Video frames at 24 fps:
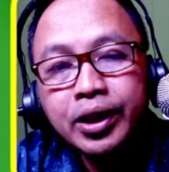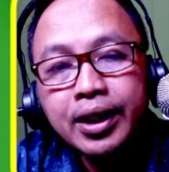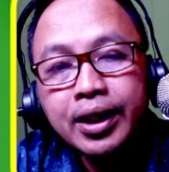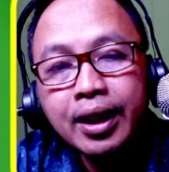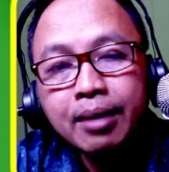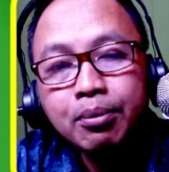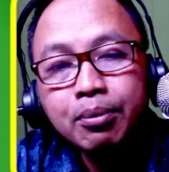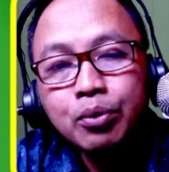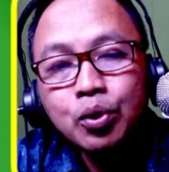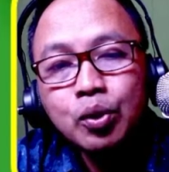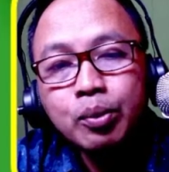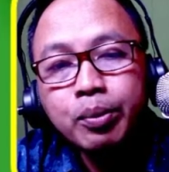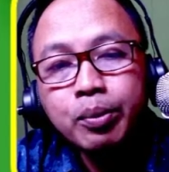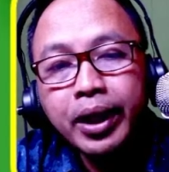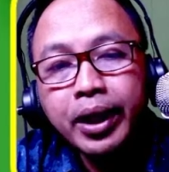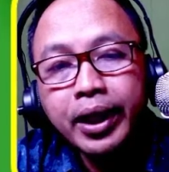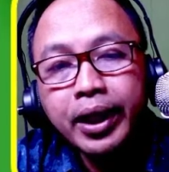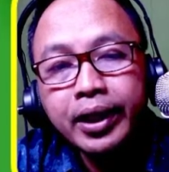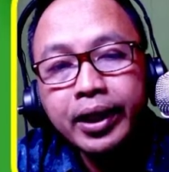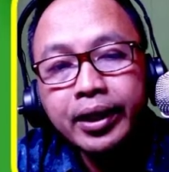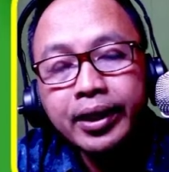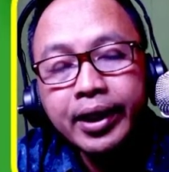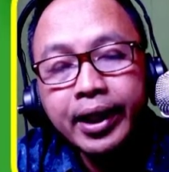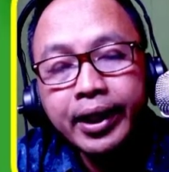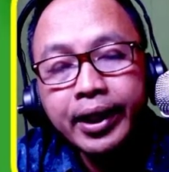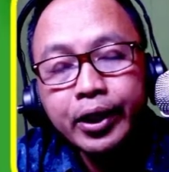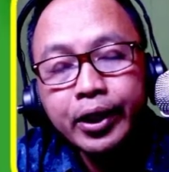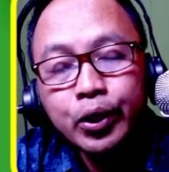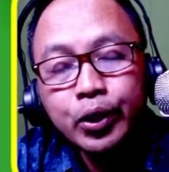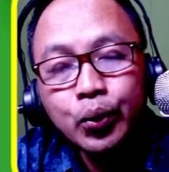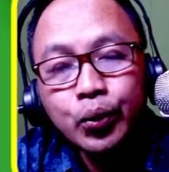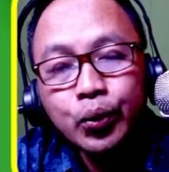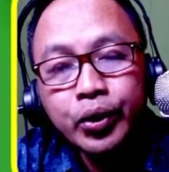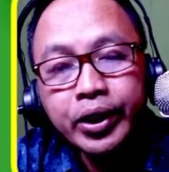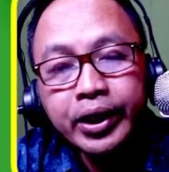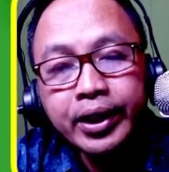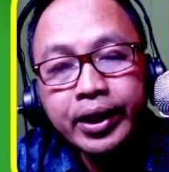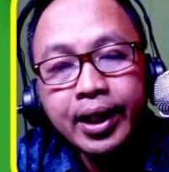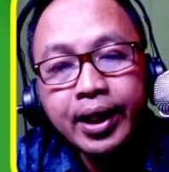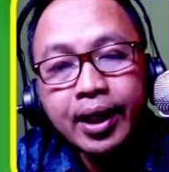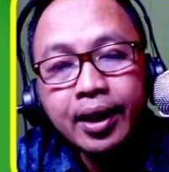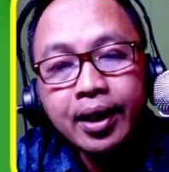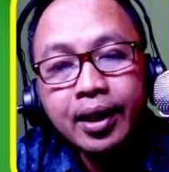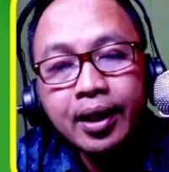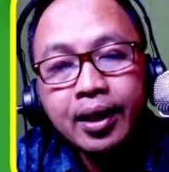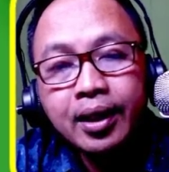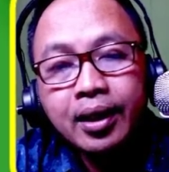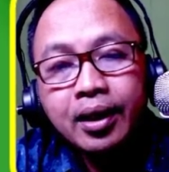tamu baik dari
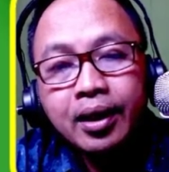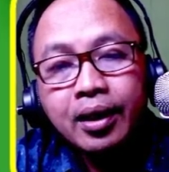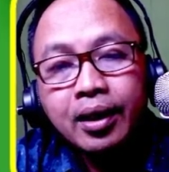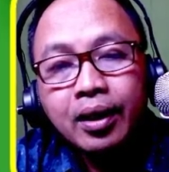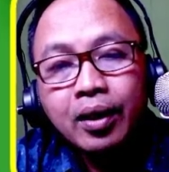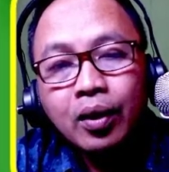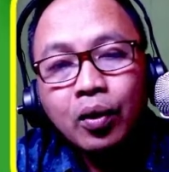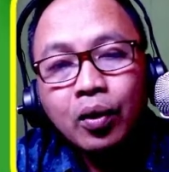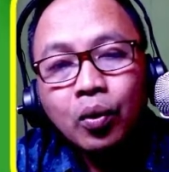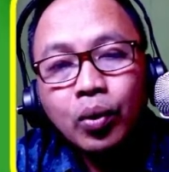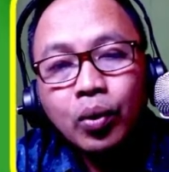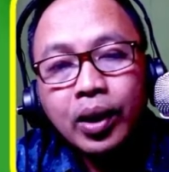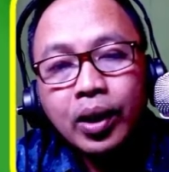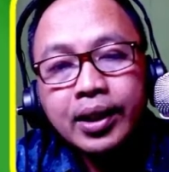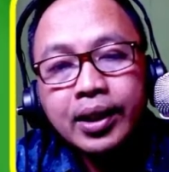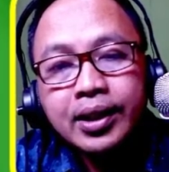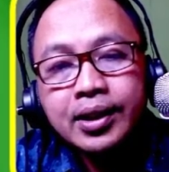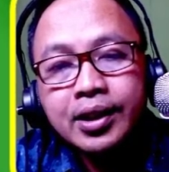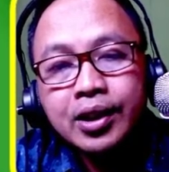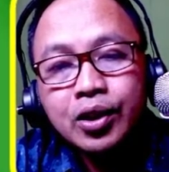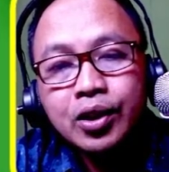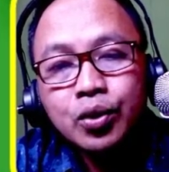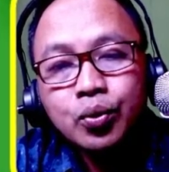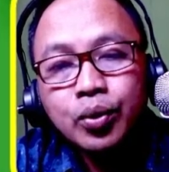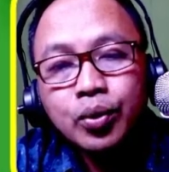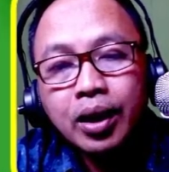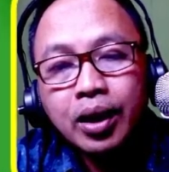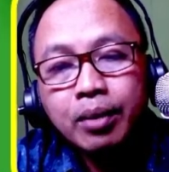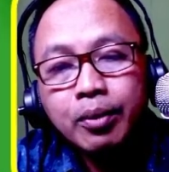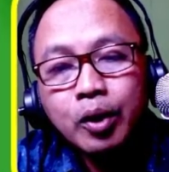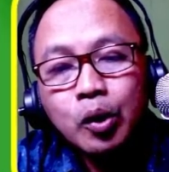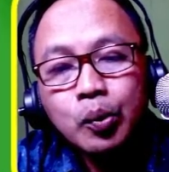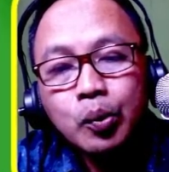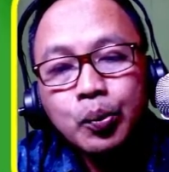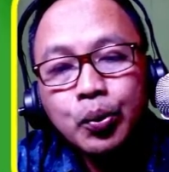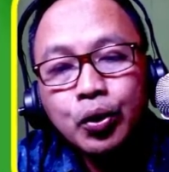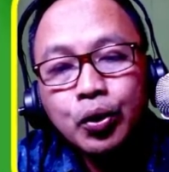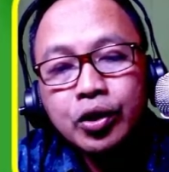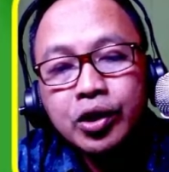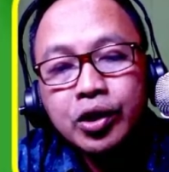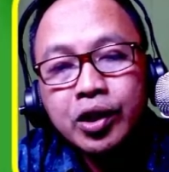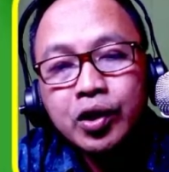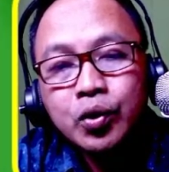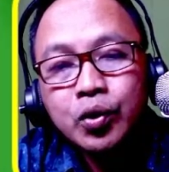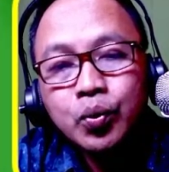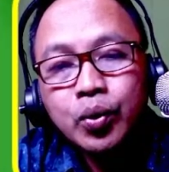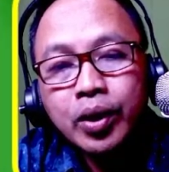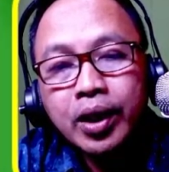Dudika, wali siswa maupun
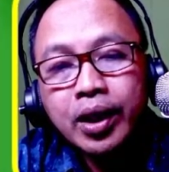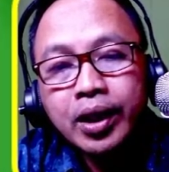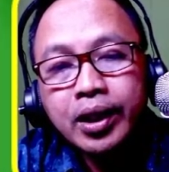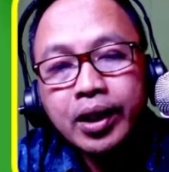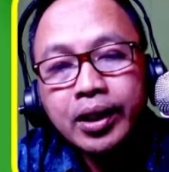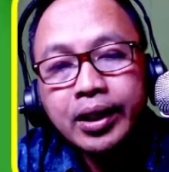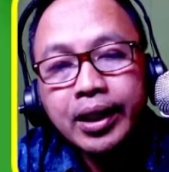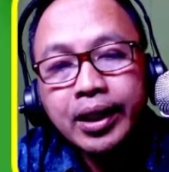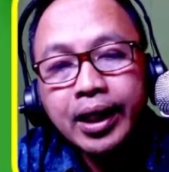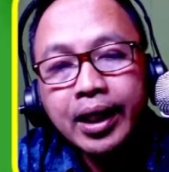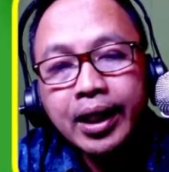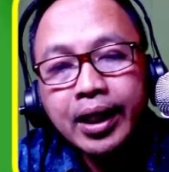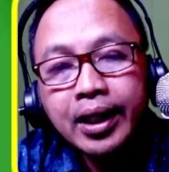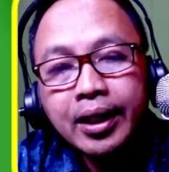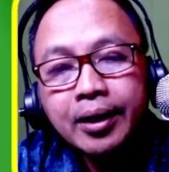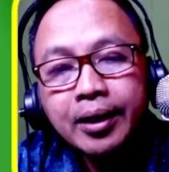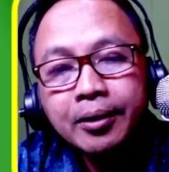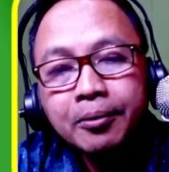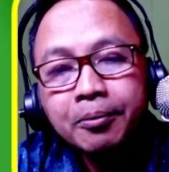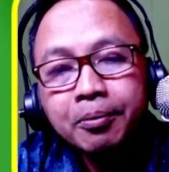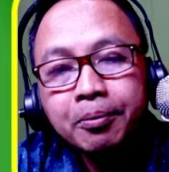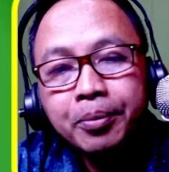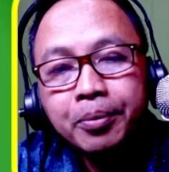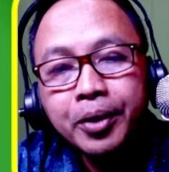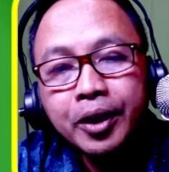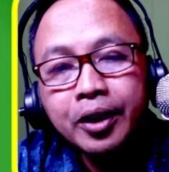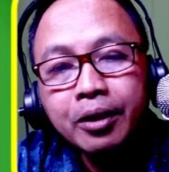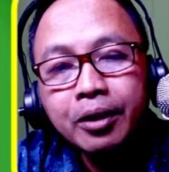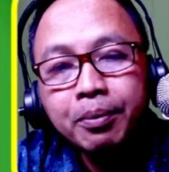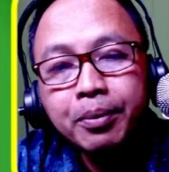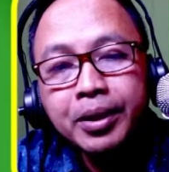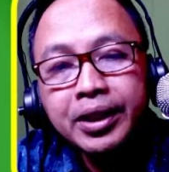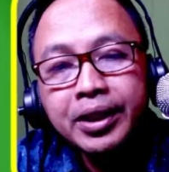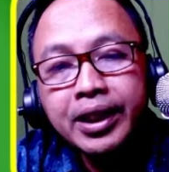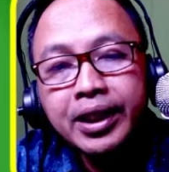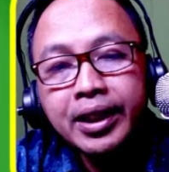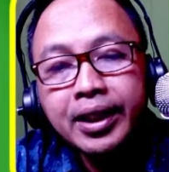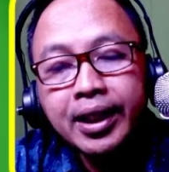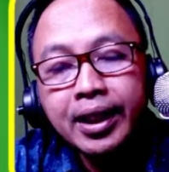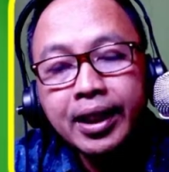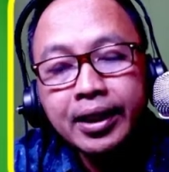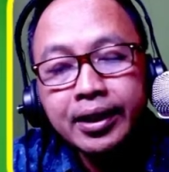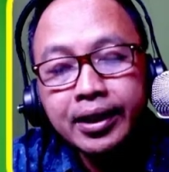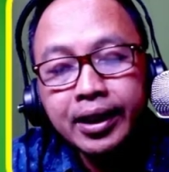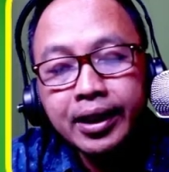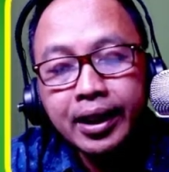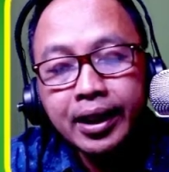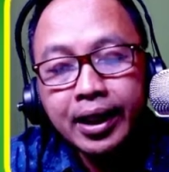siswa yang
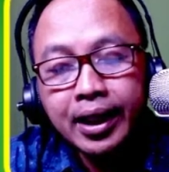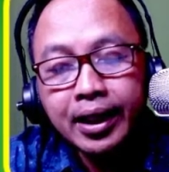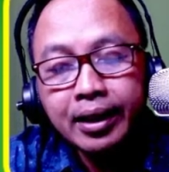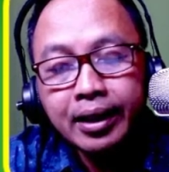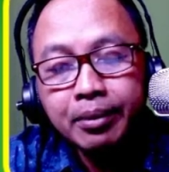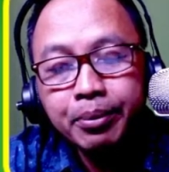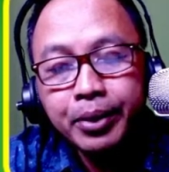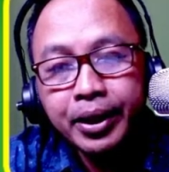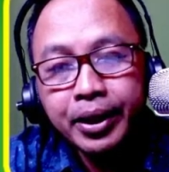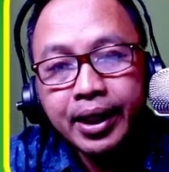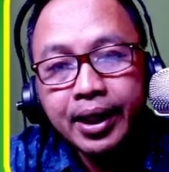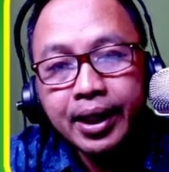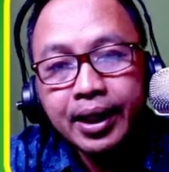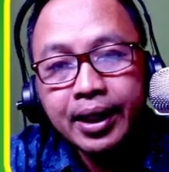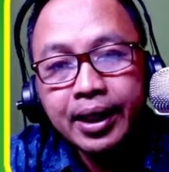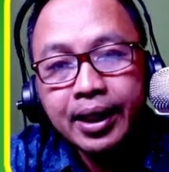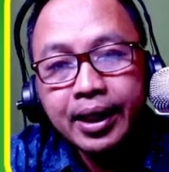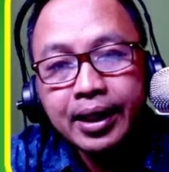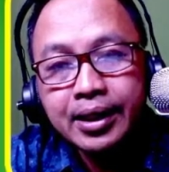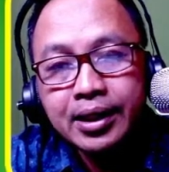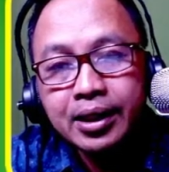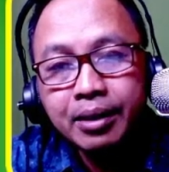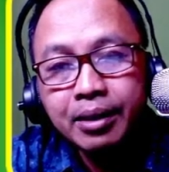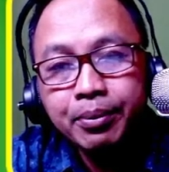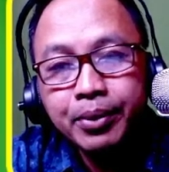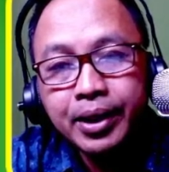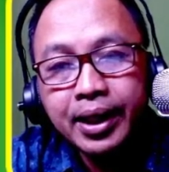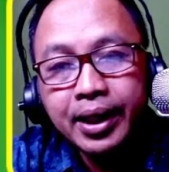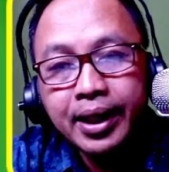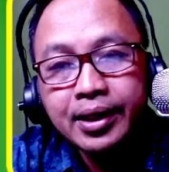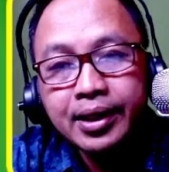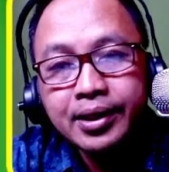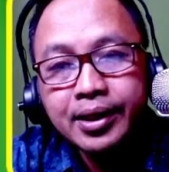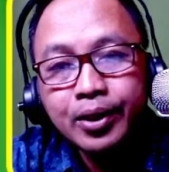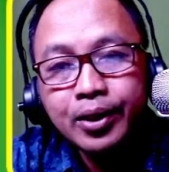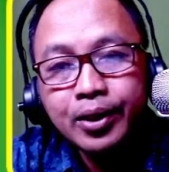berkepentingan dengan BKK SMKN 1